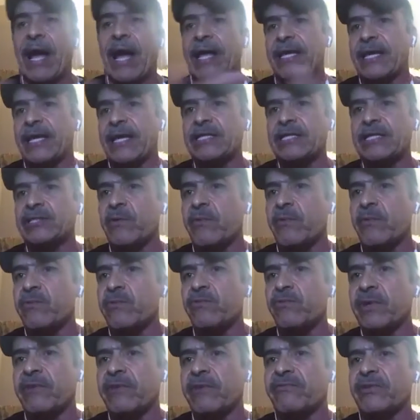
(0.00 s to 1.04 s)
Ayer echó
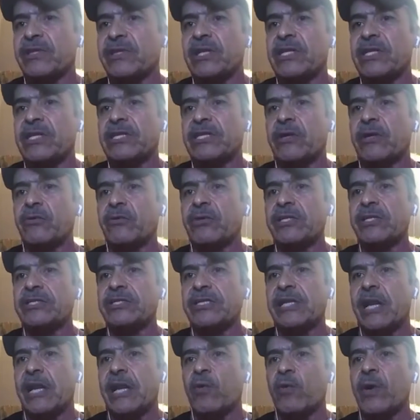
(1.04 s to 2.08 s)
abajo una
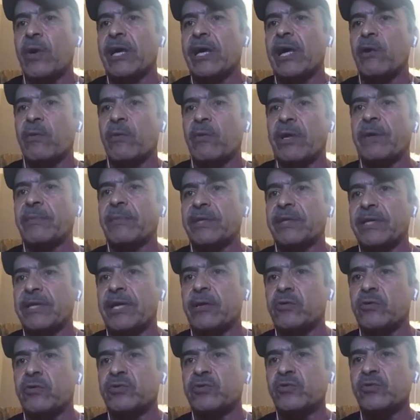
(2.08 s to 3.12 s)
fertilizadora en Sinaloa que lo
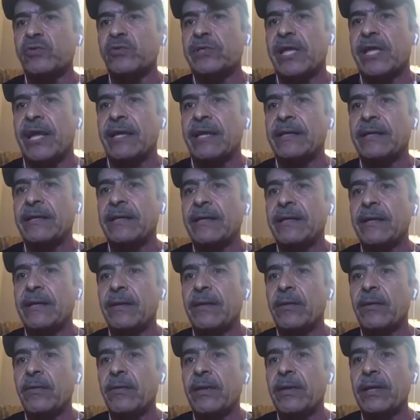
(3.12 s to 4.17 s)
van a meter a
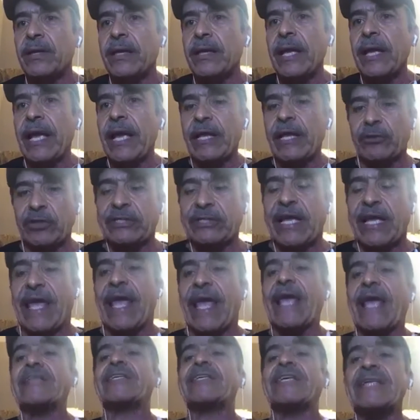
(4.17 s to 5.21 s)
consulta.
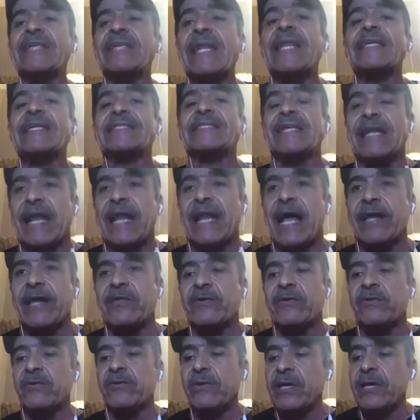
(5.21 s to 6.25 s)
Entonces, ese es el
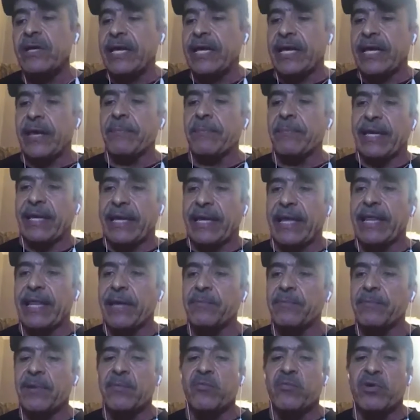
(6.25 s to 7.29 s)
escenario que me
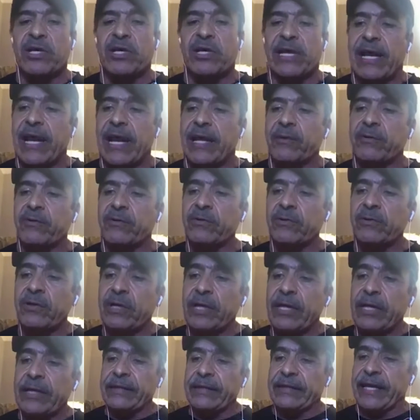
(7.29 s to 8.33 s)
queda a mí muy claro
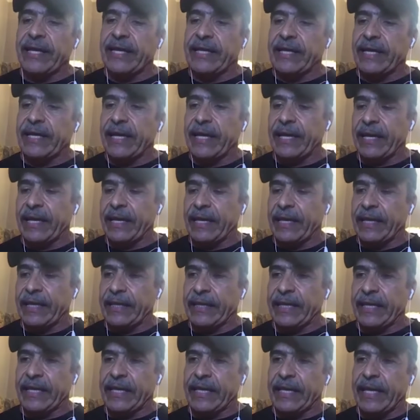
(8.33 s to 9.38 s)
de que,
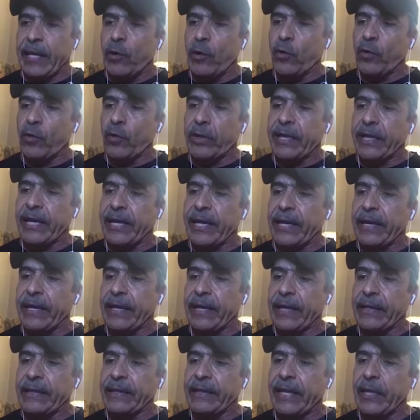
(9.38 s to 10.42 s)
de que lo
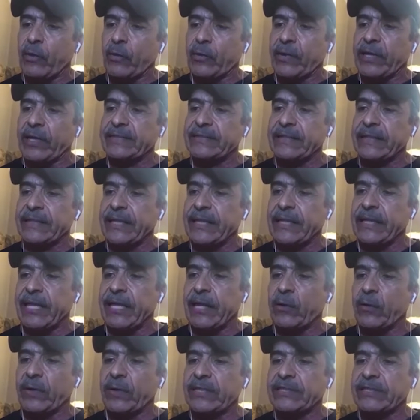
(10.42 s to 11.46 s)
que, de lo que de
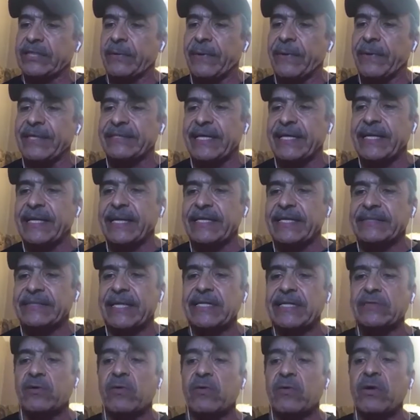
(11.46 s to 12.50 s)
lo que se va a hacer es
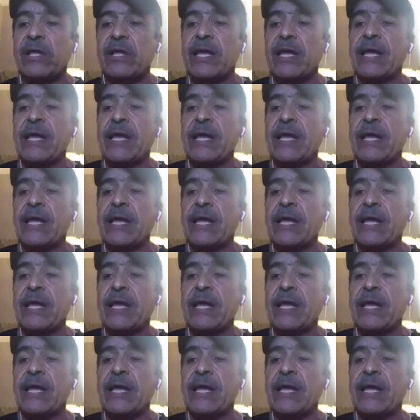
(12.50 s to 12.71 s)
eso.